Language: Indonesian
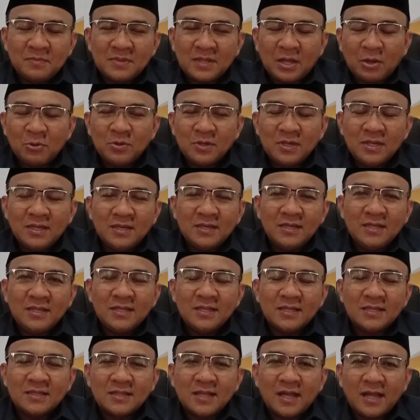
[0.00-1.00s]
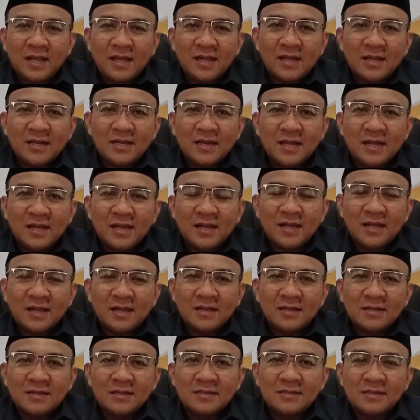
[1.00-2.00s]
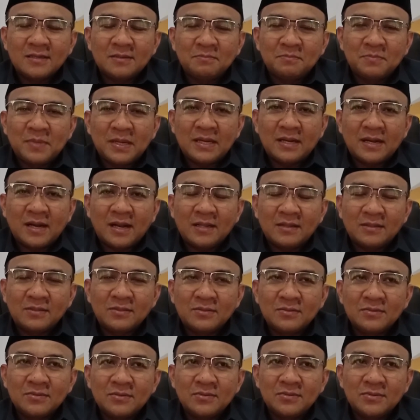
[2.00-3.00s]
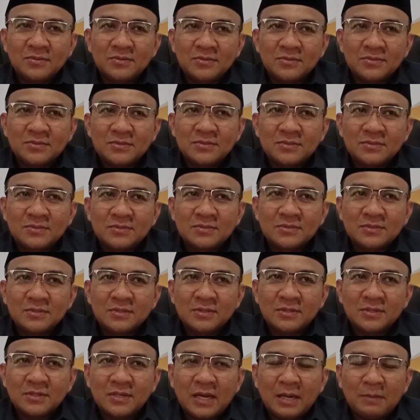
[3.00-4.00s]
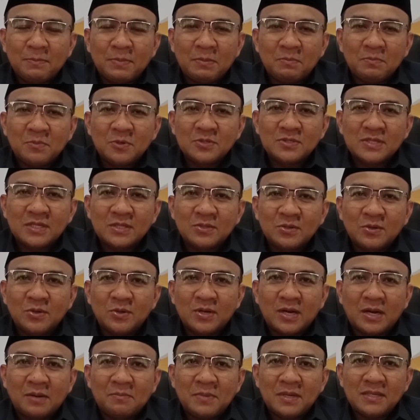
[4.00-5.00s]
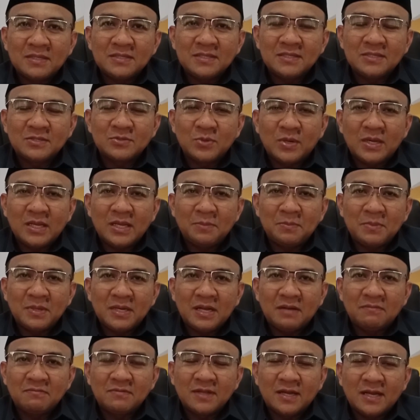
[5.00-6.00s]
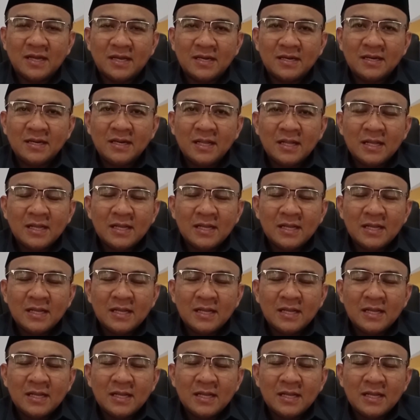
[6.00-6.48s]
tahun ini kita ada 481 eh, orang mahasiswa yang mendaftar,